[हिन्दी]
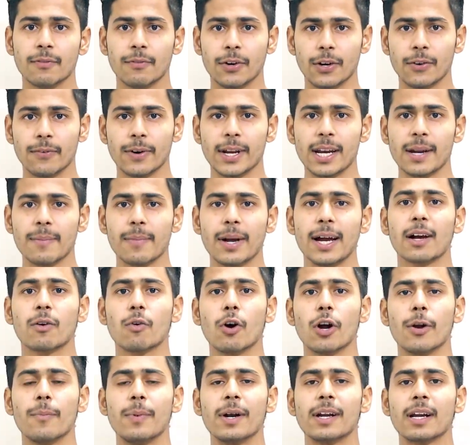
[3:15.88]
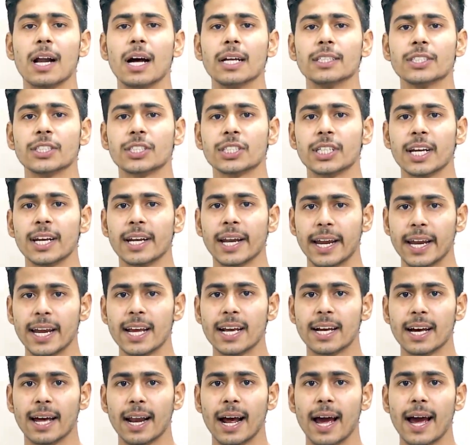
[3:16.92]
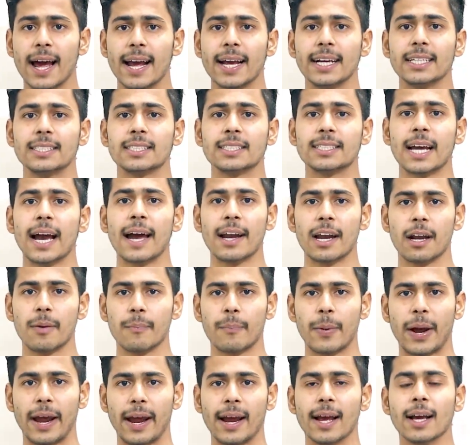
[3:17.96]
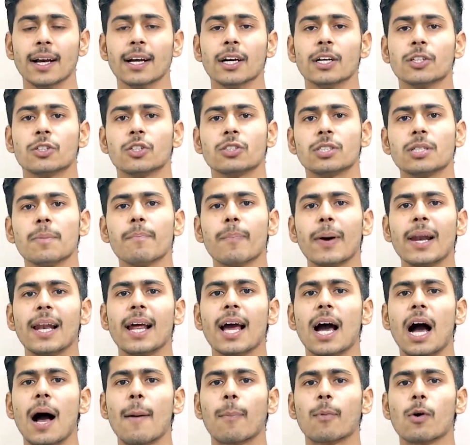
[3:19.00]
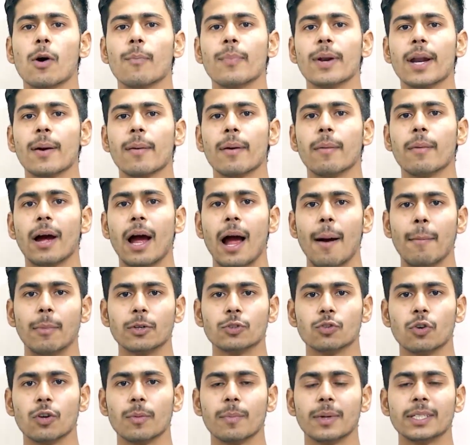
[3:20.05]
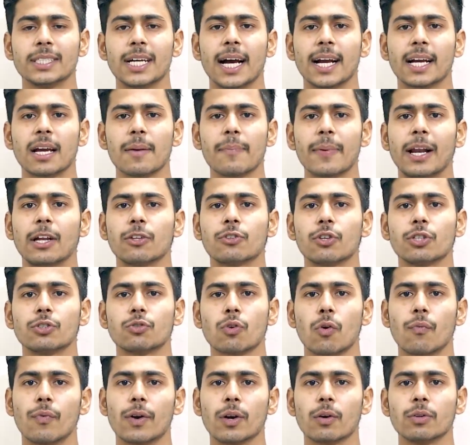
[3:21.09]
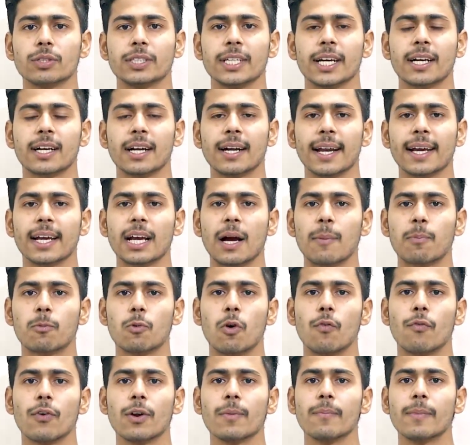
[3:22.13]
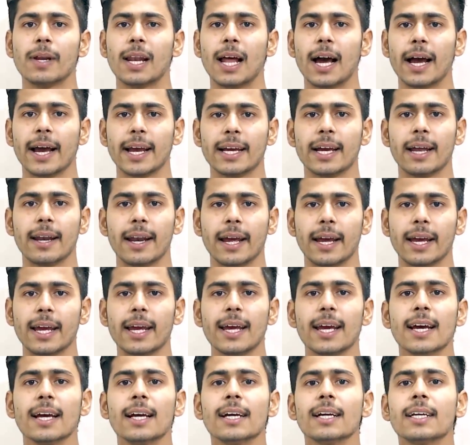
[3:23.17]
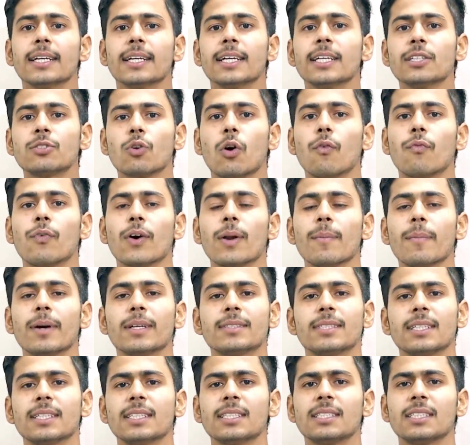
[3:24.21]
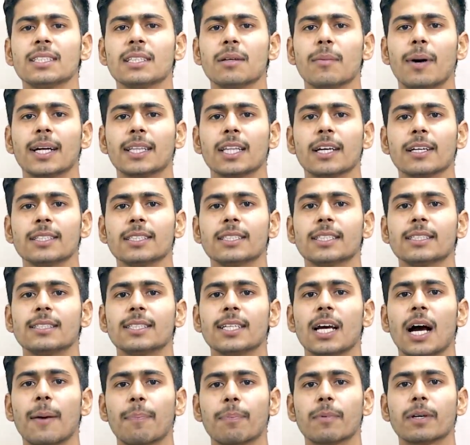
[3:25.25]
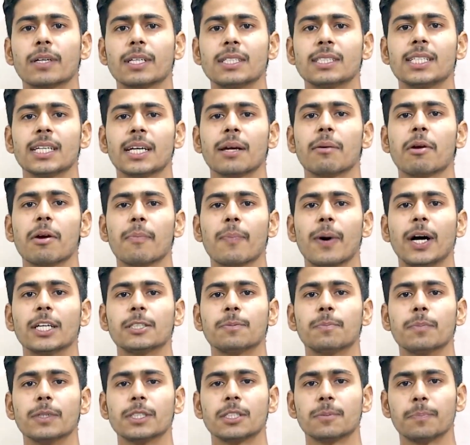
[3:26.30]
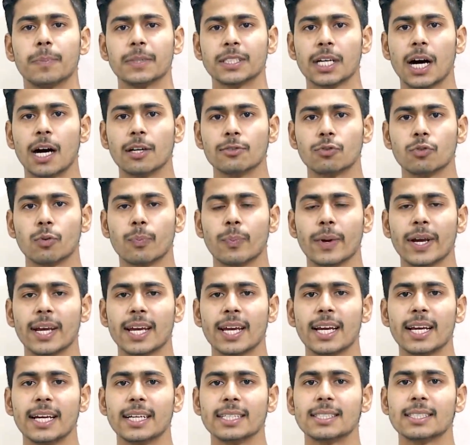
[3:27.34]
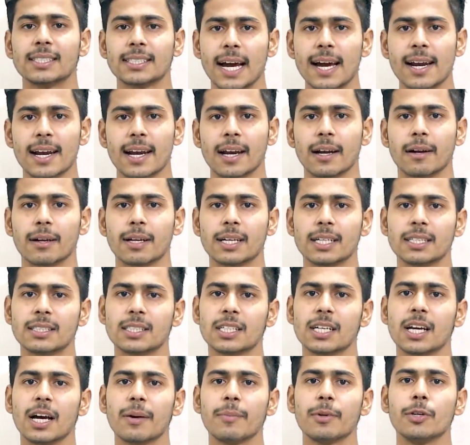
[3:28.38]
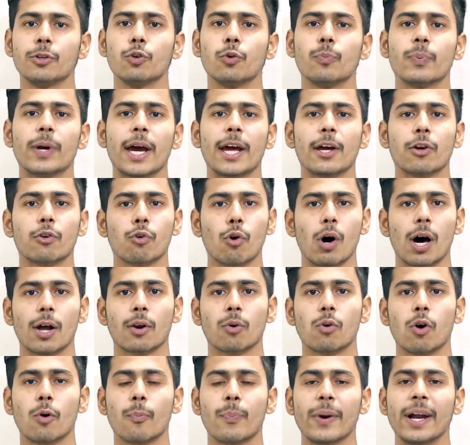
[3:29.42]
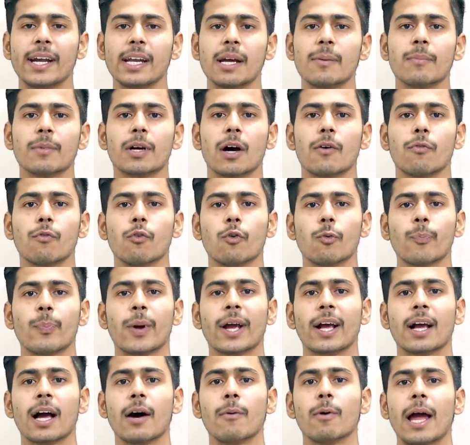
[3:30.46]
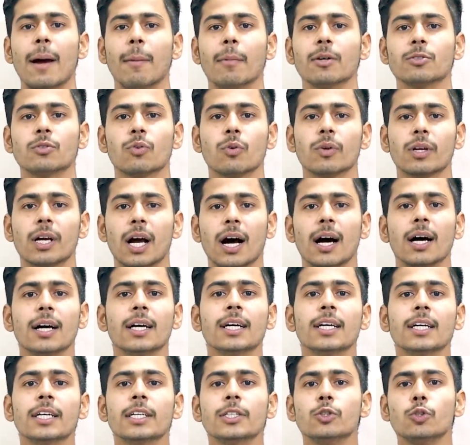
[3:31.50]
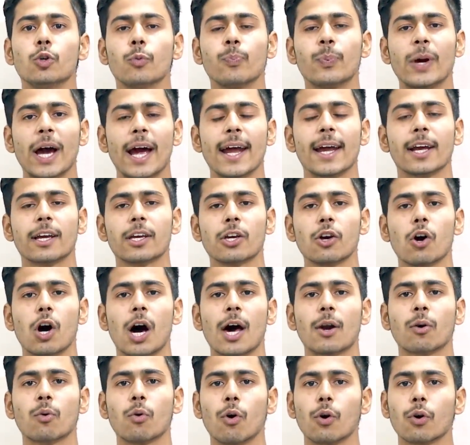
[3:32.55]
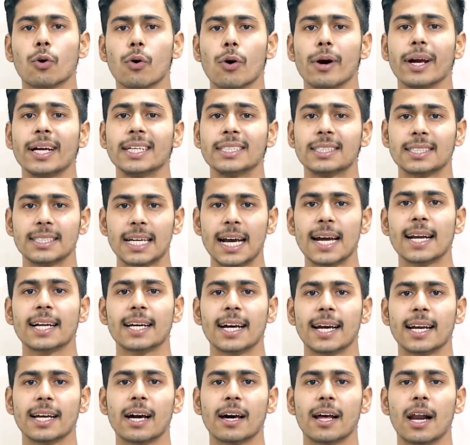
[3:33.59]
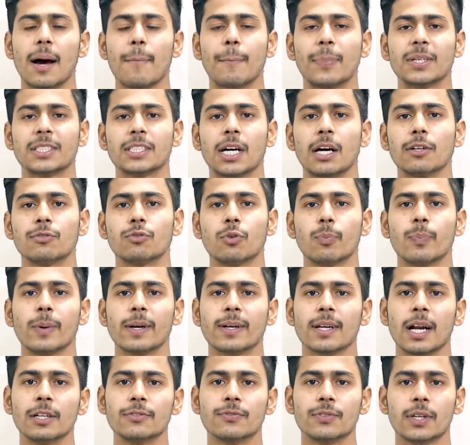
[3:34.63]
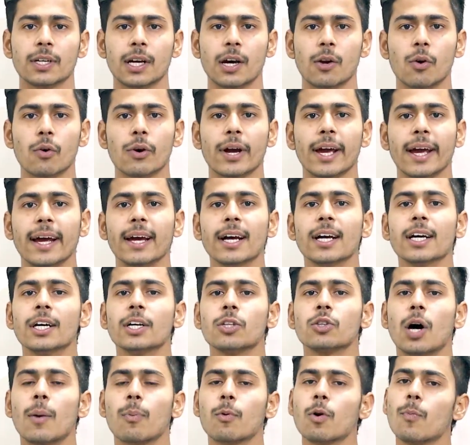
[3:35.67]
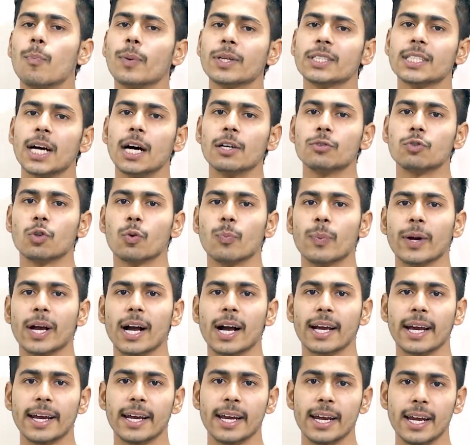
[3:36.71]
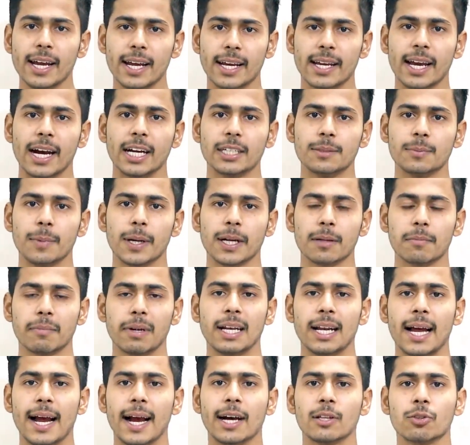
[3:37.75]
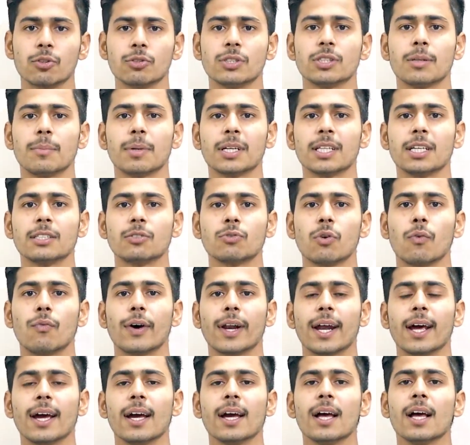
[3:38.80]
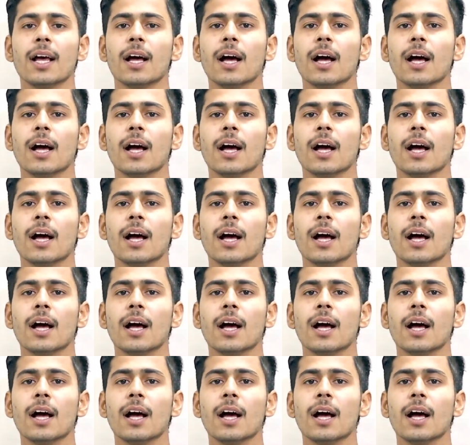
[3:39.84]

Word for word: फरवरी में कोई भी ट्रांजेक्शन नहीं करा है स्कैन एंड पे तो सिंपल है आपको अपने अमेजोन में जाके पहले तो इस ऑफर को चेक करना है कि आपको ऑफर मिला है या नहीं इस ऑफर में सीधी सीधी बात है जैसे आप किसी के भी पास बस पचास रुपए की स्कैन एंड किसी का भी यूपीआई क्यू कोड पेटीएम का फोन पे का अमेजोन का यूपीआई आर कोड को स्कैन करके अगर आप पचास रुपए ट्रांसफर करोगे तो आपको पचास रुपए करके ही कैशबैक मिल जाएगा तो जबरदस्त ऑफर है